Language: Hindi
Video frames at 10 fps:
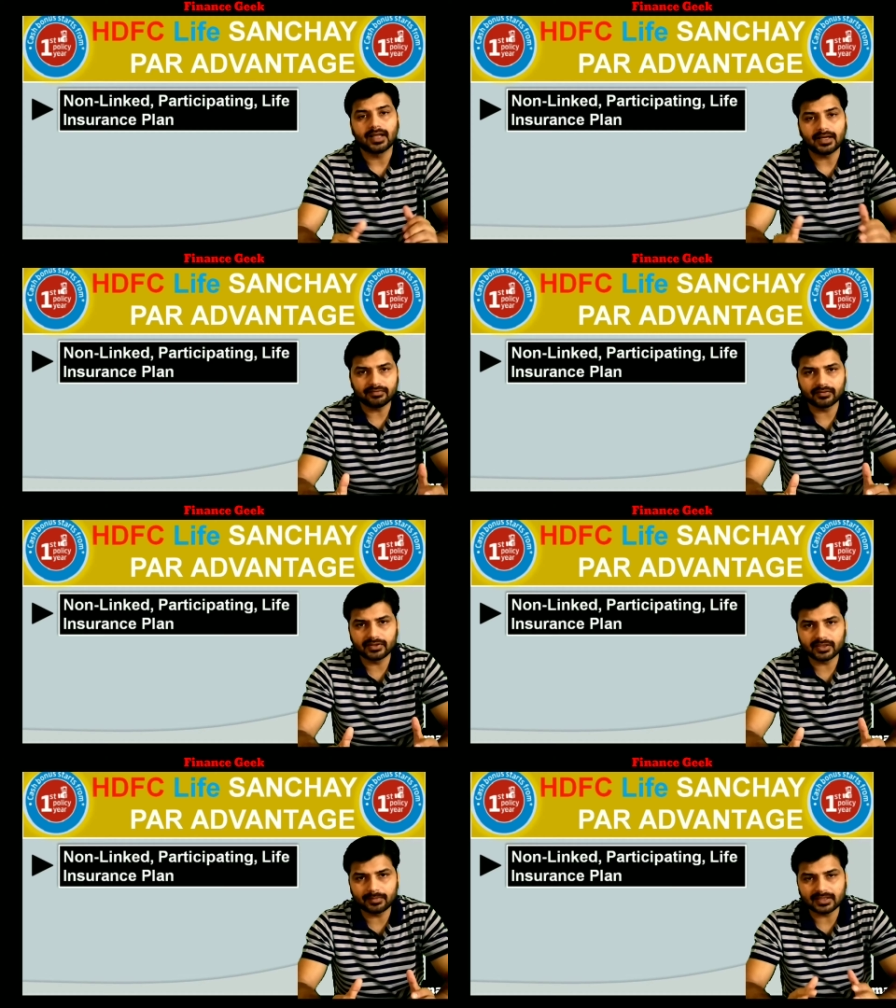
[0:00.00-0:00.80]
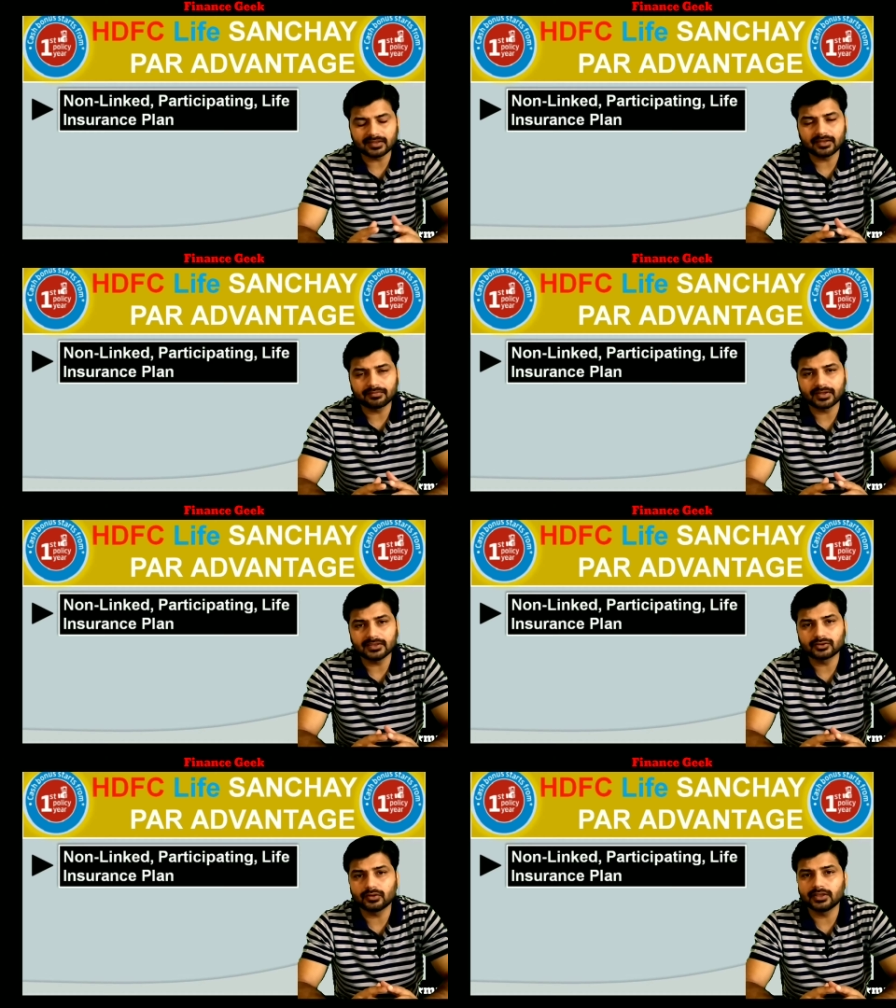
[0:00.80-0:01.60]
लाइफ कवर की बात करें
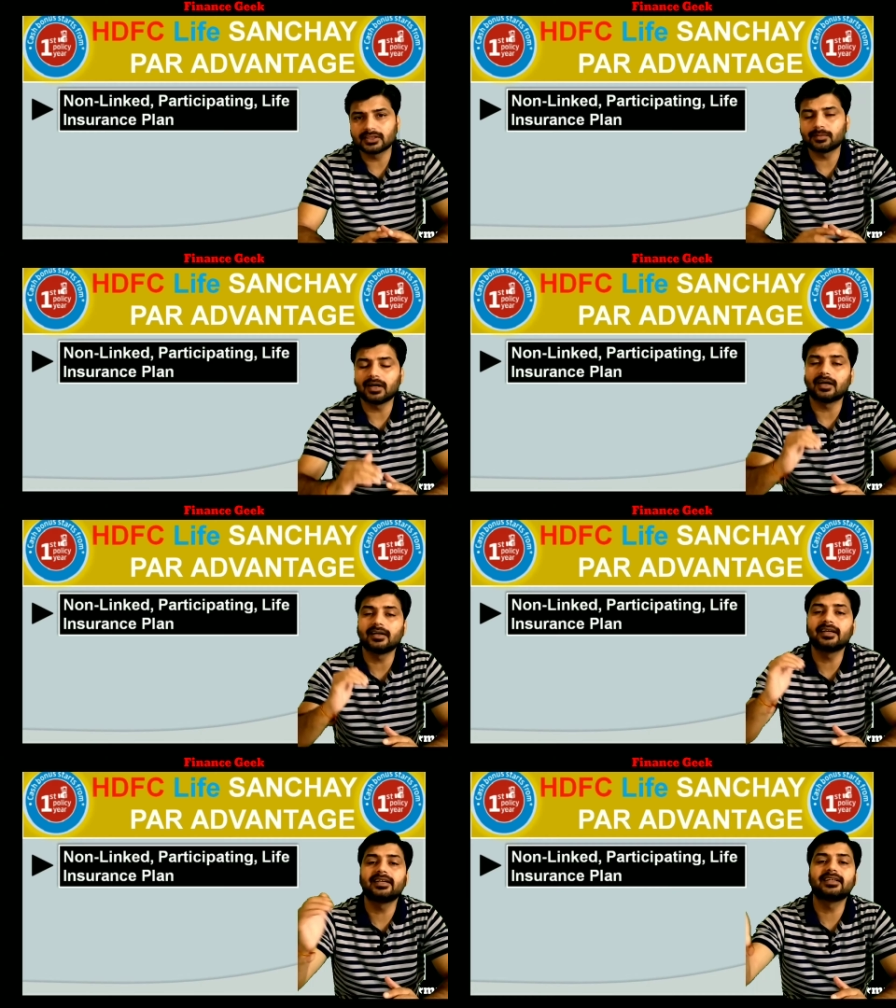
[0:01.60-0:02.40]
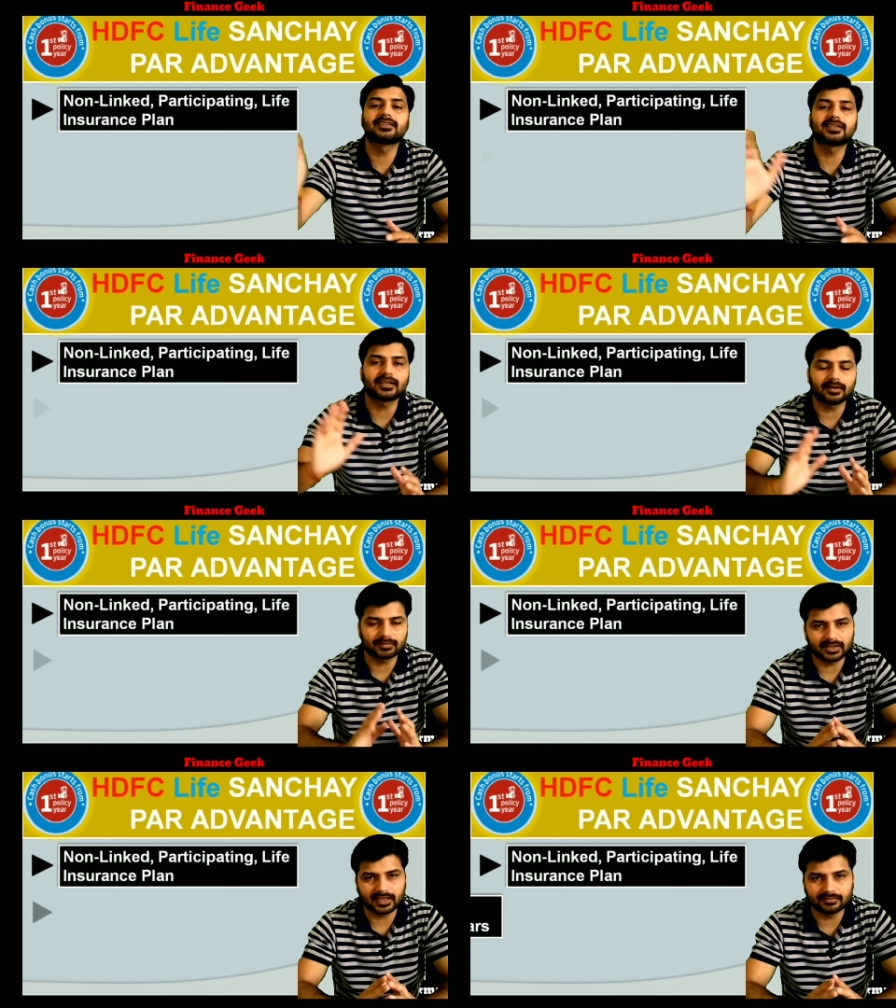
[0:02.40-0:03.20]
फ्रेंड्स तो इसमें हंड्रेड इयर्स तक
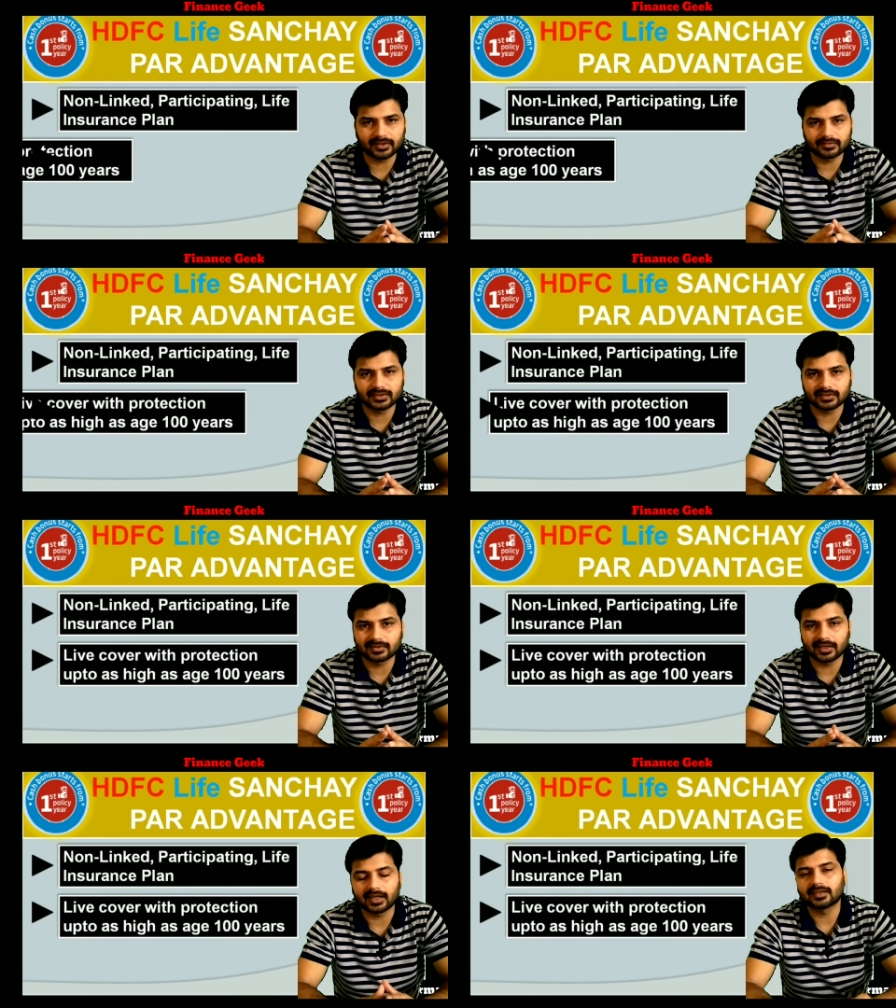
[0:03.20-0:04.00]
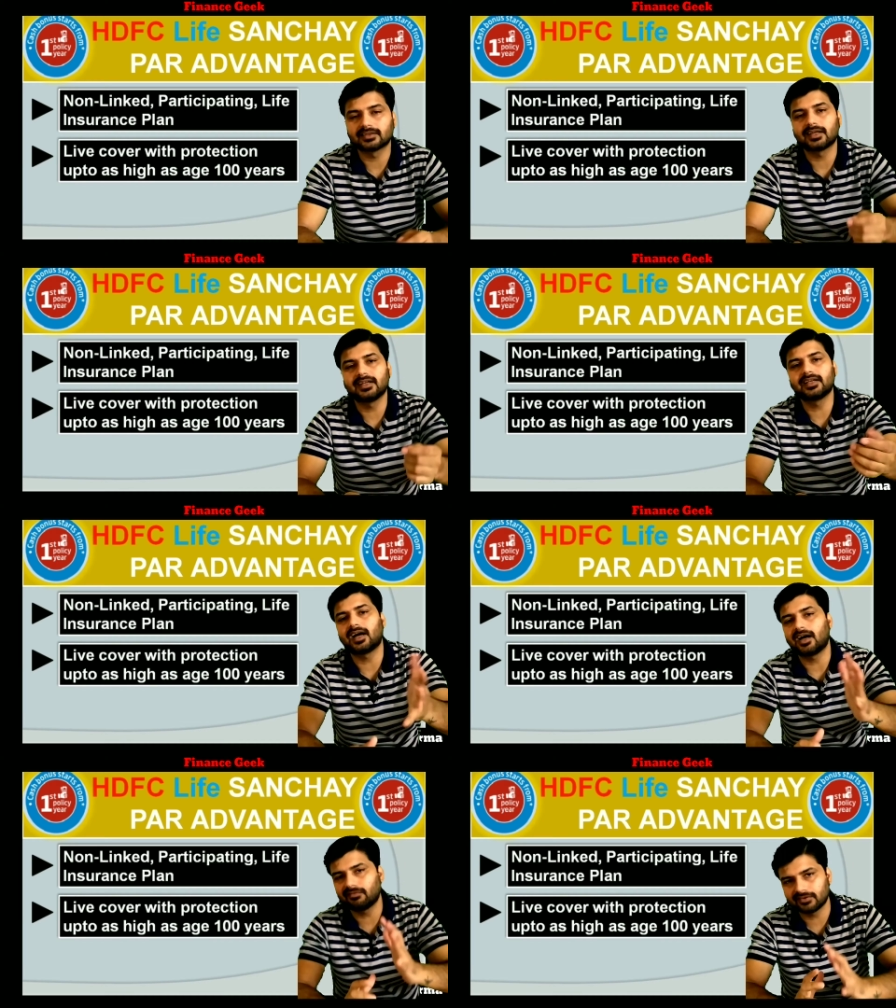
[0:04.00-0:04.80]
आपका लाइफ कवर चलता रहेगा यानी कि
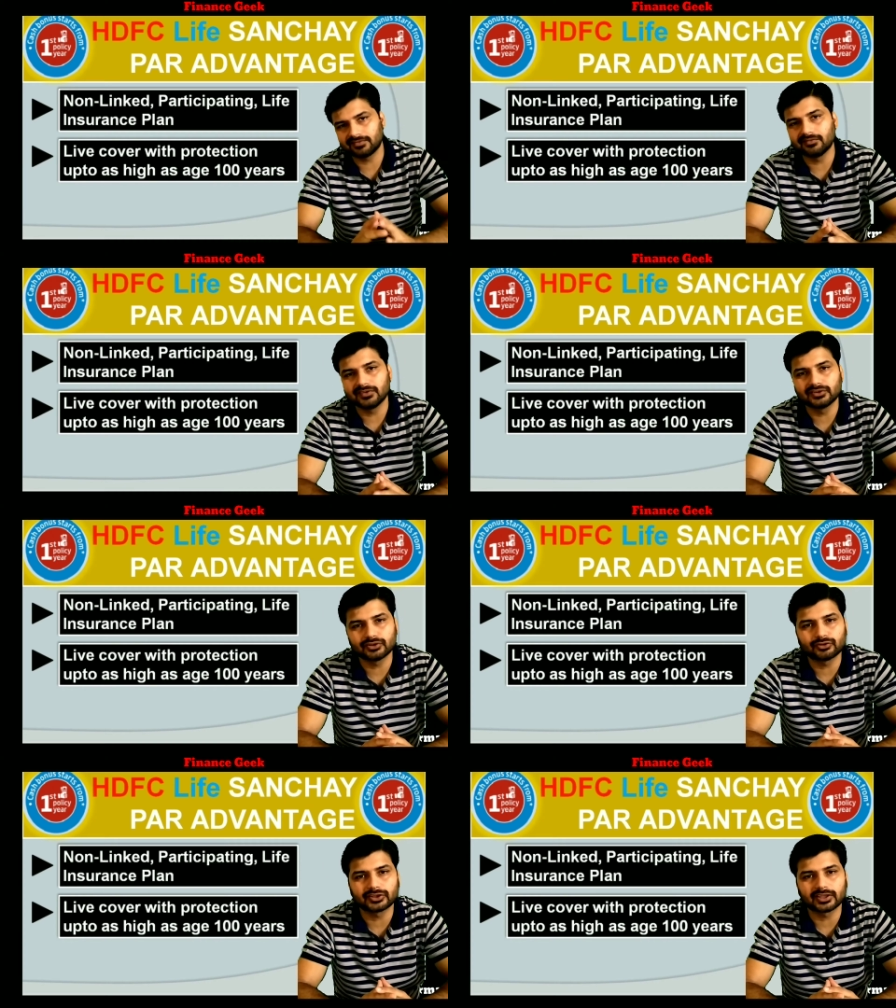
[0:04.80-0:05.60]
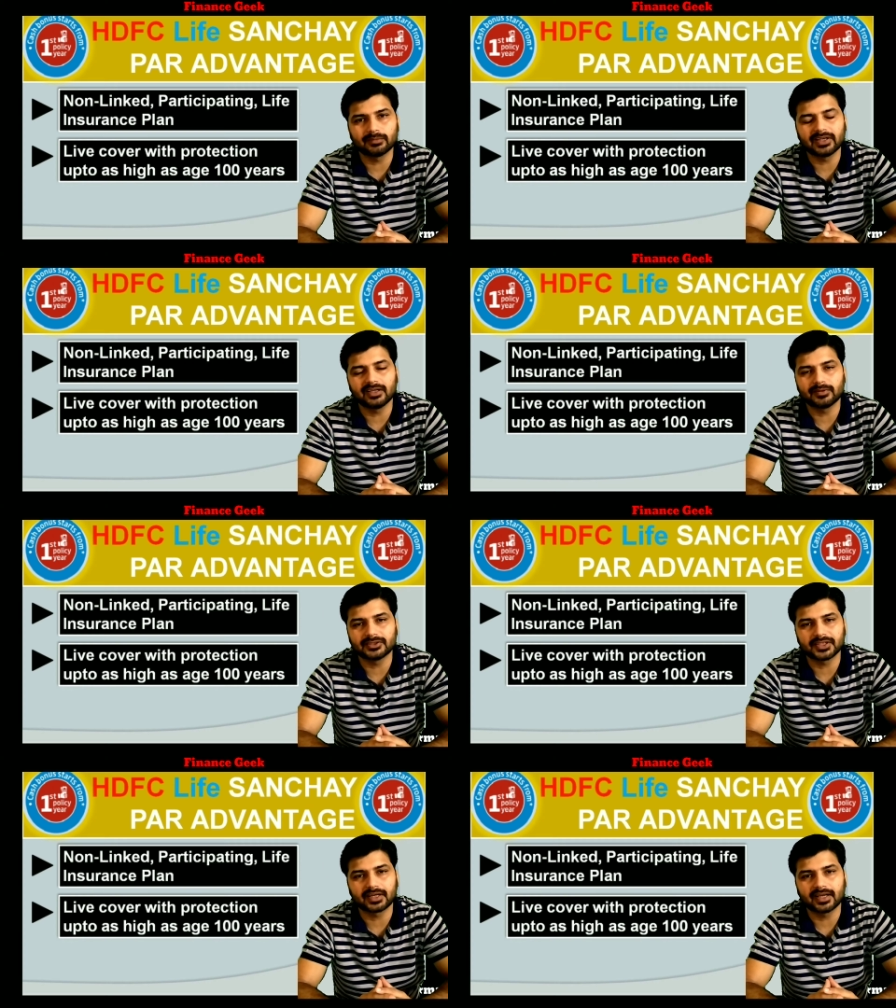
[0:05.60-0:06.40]
आप विन विन सिचुएशन में ही
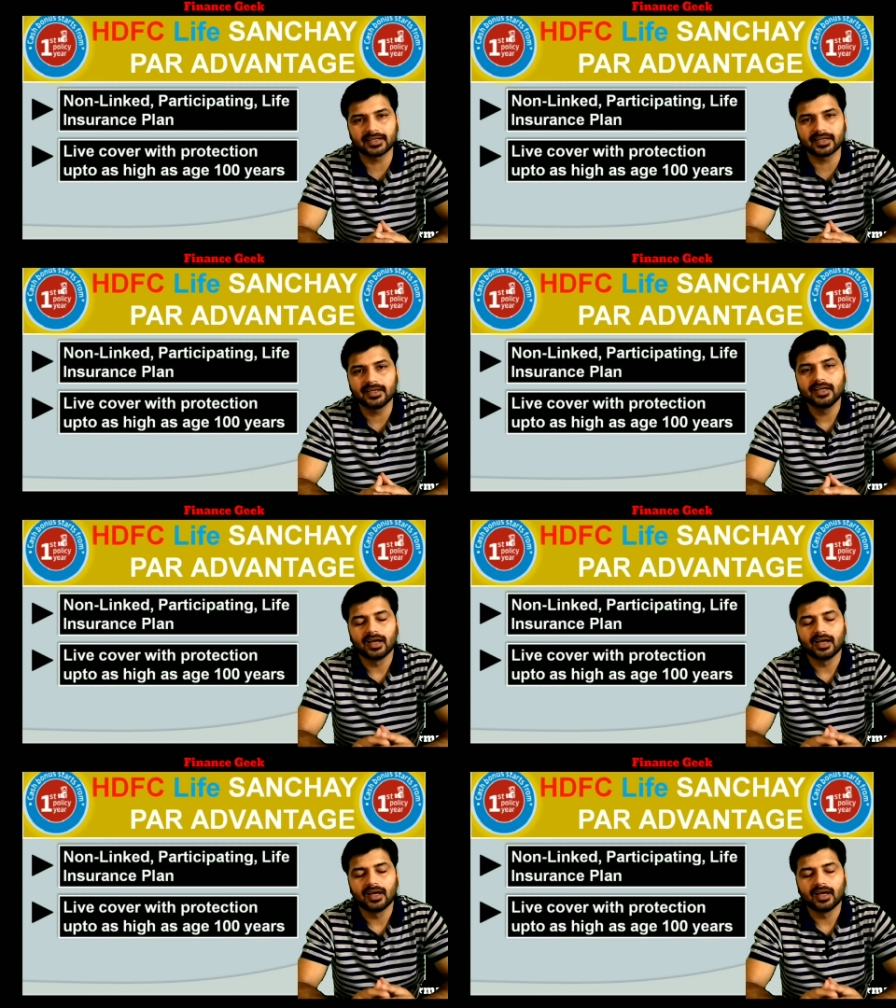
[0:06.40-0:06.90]
हमेशा रहेंगे